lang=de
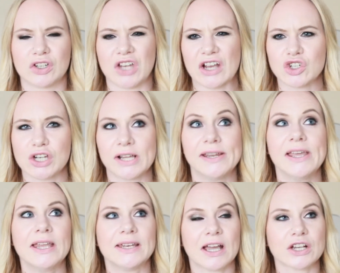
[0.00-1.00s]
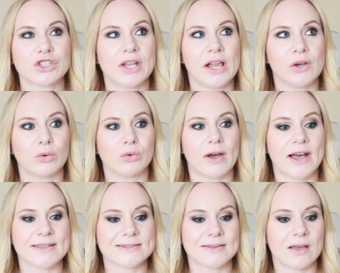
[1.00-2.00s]
Tankstall, Tankstellen und du
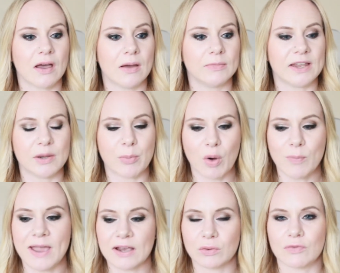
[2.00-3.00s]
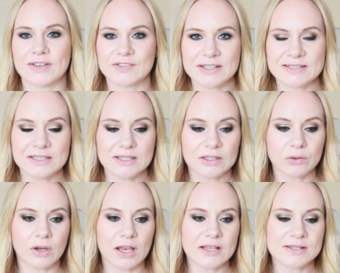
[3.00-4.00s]
hast ähm, deine Baumärkte und was weiß ich nicht
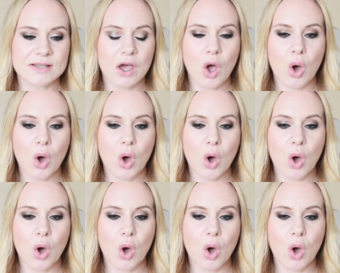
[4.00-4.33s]
noch alles.